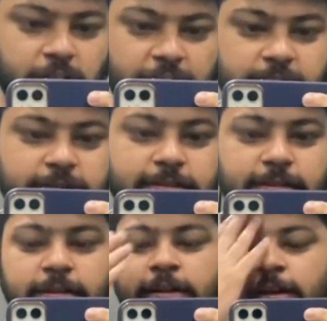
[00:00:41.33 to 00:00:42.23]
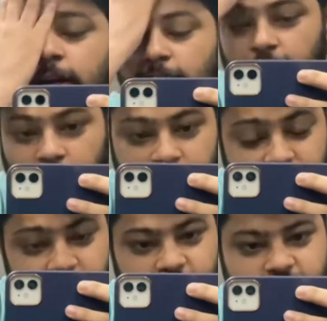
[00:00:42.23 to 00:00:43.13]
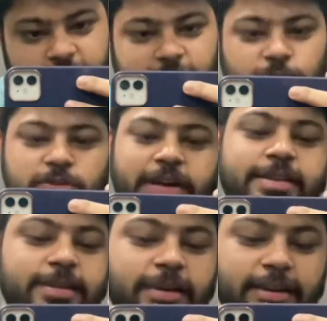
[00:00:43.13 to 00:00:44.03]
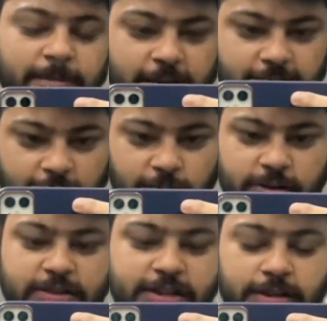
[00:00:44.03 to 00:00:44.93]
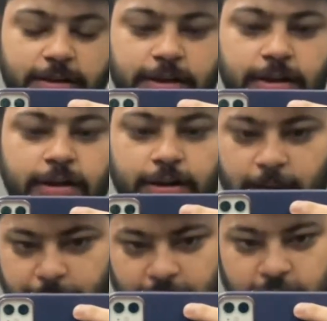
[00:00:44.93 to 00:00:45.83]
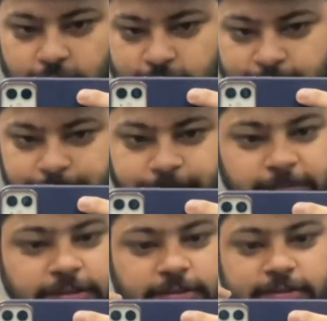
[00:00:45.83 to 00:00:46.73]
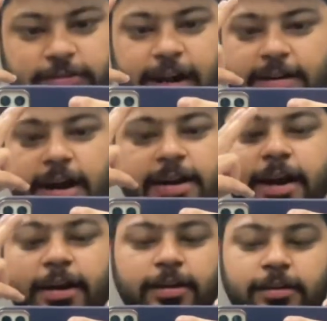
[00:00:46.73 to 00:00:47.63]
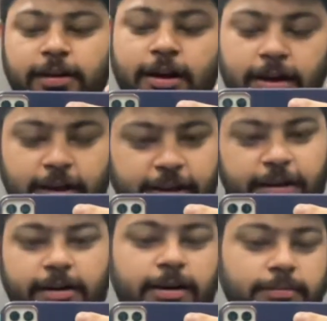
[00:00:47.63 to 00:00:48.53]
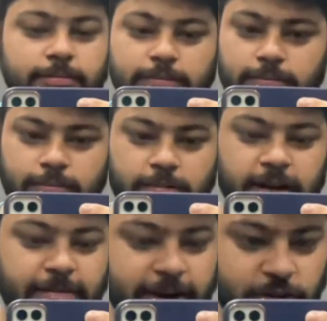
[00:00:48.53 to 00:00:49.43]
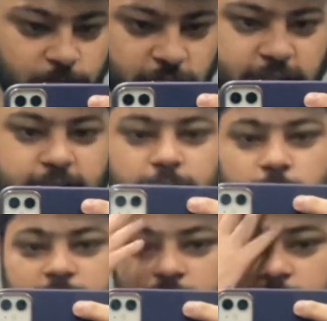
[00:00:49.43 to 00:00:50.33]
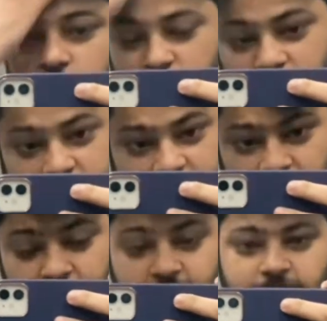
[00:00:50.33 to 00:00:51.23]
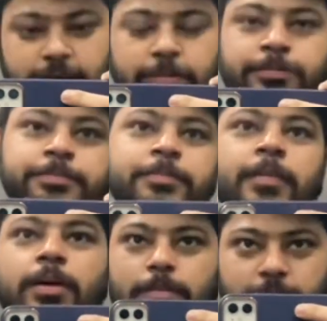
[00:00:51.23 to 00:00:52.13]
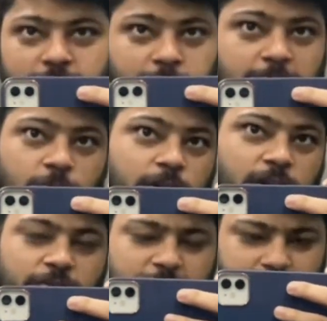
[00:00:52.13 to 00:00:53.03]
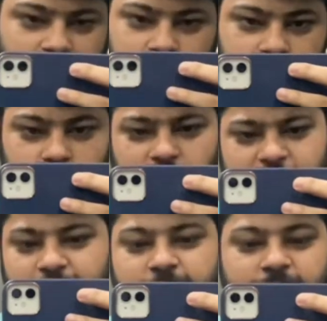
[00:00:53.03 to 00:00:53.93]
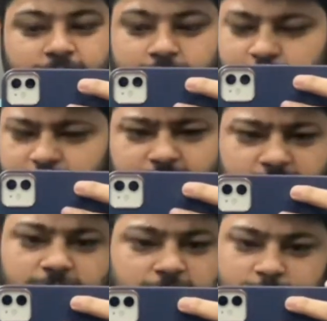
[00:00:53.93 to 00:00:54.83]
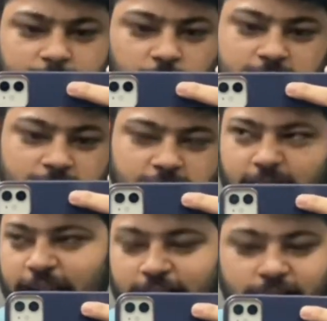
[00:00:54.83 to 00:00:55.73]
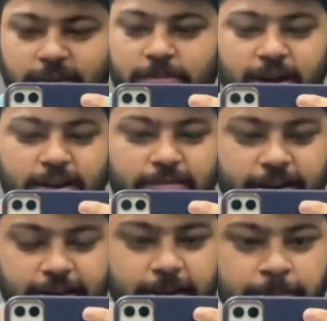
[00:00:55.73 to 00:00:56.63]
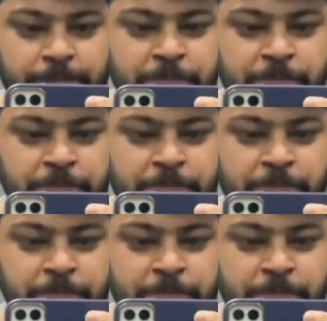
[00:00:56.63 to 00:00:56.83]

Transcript: गाइस अभी का सीन कुछ ऐसा है कि मैं जा रहा हूँ नीचे अपना टैं टैं टाइम टैं हेयर कट करवाने तो बहुत ज़्यादा ज़रूरी है क्योंकि मुझे कल जाना है कहीं बाल बड़े हो गए हैं फिर आने वाले फेस्टिवल्स भी हैं बहुत ज़्यादा बाकी बाकी भी आने वाली है